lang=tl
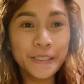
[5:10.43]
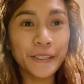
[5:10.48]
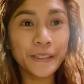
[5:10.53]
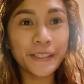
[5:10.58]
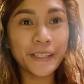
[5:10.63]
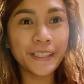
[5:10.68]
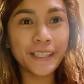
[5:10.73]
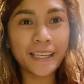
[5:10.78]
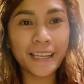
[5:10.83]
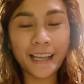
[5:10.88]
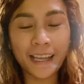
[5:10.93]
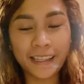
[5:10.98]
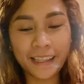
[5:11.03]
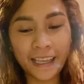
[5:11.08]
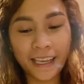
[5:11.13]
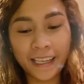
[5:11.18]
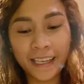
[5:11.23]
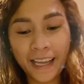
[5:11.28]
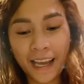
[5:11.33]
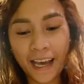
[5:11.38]
so, tingnan
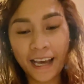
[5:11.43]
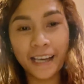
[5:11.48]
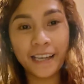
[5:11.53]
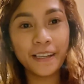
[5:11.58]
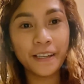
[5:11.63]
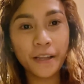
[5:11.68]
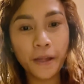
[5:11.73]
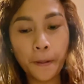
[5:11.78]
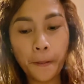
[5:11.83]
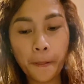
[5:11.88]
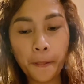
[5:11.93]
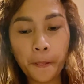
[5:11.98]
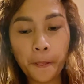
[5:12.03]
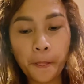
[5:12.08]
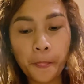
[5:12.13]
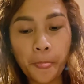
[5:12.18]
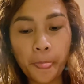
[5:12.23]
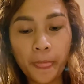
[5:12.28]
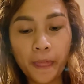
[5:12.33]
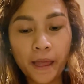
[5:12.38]
natin ha.
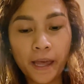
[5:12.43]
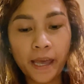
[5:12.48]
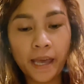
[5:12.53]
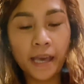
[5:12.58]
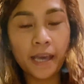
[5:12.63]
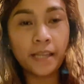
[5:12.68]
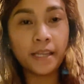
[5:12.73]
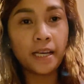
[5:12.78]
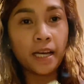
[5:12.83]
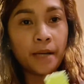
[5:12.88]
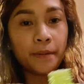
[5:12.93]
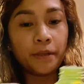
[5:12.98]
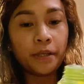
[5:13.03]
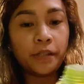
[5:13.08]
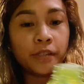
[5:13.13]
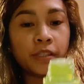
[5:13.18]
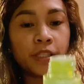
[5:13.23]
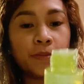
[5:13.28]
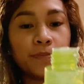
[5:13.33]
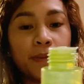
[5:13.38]
And I
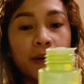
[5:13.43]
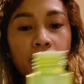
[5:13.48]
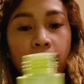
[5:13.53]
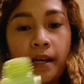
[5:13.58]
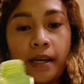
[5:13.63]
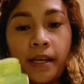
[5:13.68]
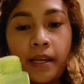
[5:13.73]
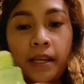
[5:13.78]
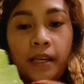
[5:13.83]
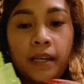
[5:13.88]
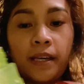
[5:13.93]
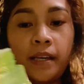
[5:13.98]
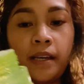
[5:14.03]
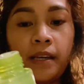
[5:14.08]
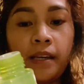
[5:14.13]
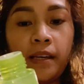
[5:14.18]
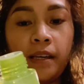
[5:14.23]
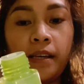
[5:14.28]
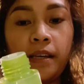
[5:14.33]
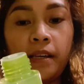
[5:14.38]
use my
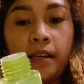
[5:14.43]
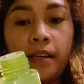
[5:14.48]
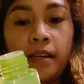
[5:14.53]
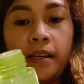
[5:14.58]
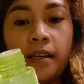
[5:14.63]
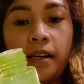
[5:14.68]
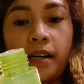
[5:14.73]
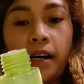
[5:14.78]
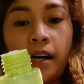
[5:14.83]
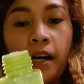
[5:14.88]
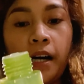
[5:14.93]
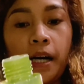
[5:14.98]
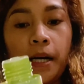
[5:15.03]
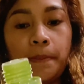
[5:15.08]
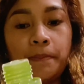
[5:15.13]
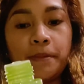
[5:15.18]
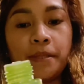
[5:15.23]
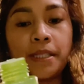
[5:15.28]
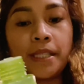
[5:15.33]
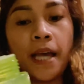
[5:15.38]

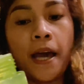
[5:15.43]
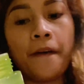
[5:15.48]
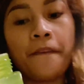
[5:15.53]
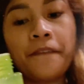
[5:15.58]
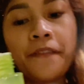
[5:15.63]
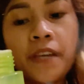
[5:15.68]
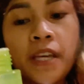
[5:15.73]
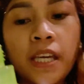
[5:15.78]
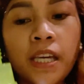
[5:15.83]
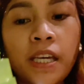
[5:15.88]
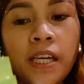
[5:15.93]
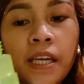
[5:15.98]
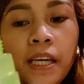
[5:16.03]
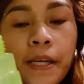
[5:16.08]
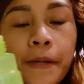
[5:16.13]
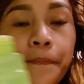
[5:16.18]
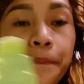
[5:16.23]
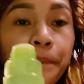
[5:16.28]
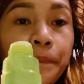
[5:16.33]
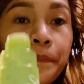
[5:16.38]
um,
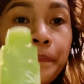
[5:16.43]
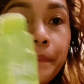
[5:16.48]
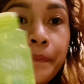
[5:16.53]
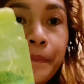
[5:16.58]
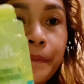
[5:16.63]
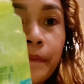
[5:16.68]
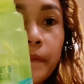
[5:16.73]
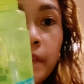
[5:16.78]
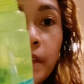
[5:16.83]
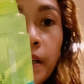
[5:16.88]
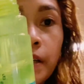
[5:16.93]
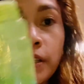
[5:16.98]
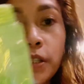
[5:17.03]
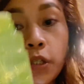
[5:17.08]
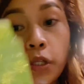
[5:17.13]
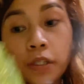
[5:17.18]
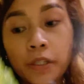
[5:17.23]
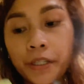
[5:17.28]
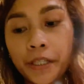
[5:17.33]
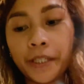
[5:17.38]
Safi
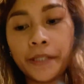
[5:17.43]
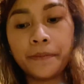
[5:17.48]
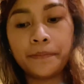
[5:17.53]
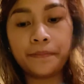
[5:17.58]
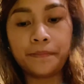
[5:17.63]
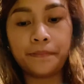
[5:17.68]
toner.